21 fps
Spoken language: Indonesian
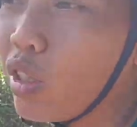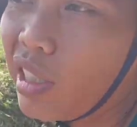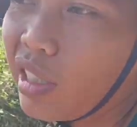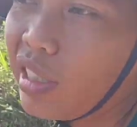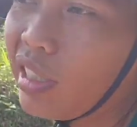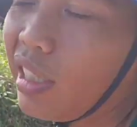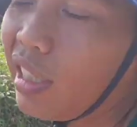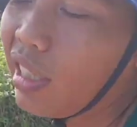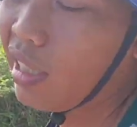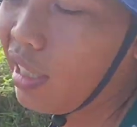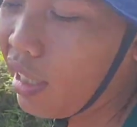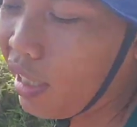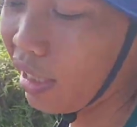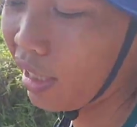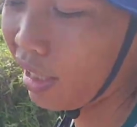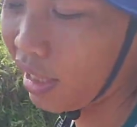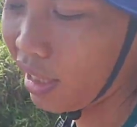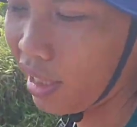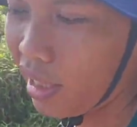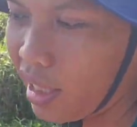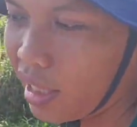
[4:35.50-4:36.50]
diri sendiri
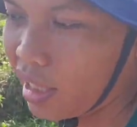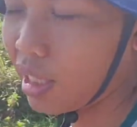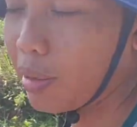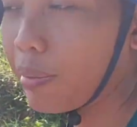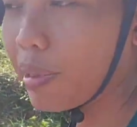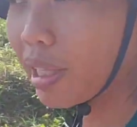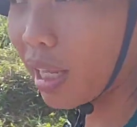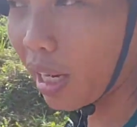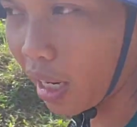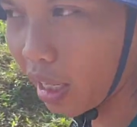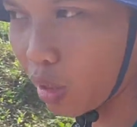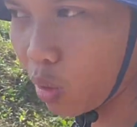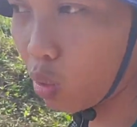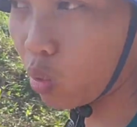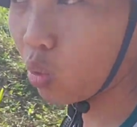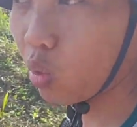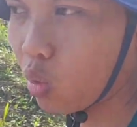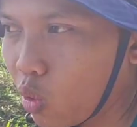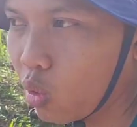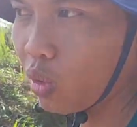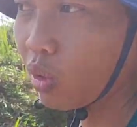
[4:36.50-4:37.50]
sementara itu
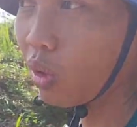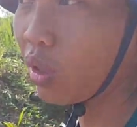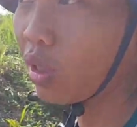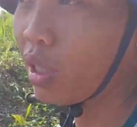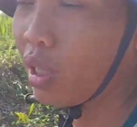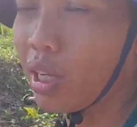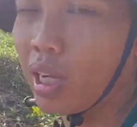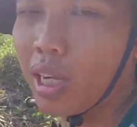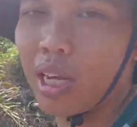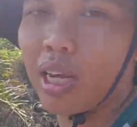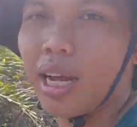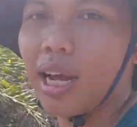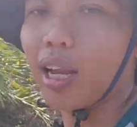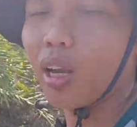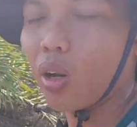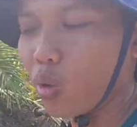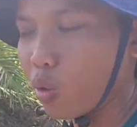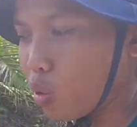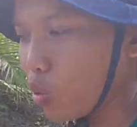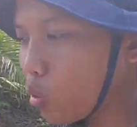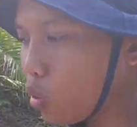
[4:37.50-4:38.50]
dulu
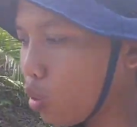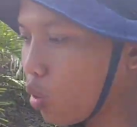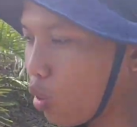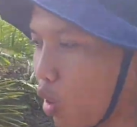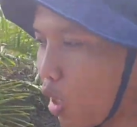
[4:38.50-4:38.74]
kalau untuk